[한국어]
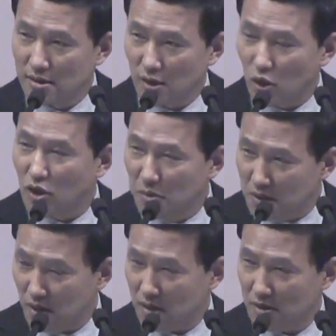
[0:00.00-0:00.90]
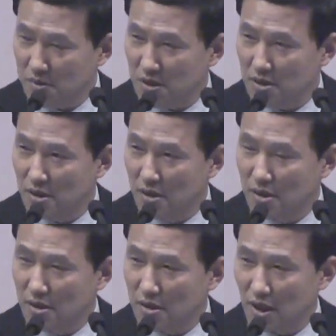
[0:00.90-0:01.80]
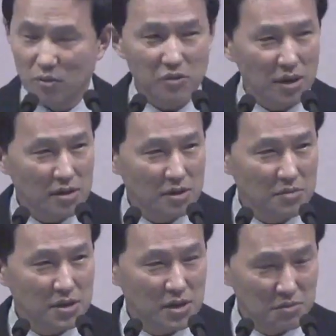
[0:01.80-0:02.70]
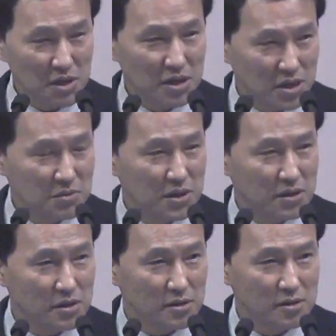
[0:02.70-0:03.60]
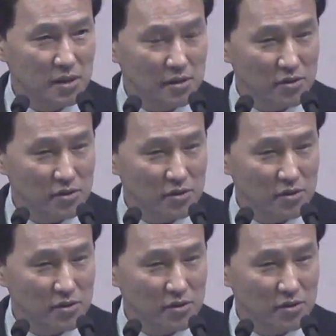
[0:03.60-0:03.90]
근데 여러분은 여기 지금 예원교회 지금 10년, 20년 있었는데,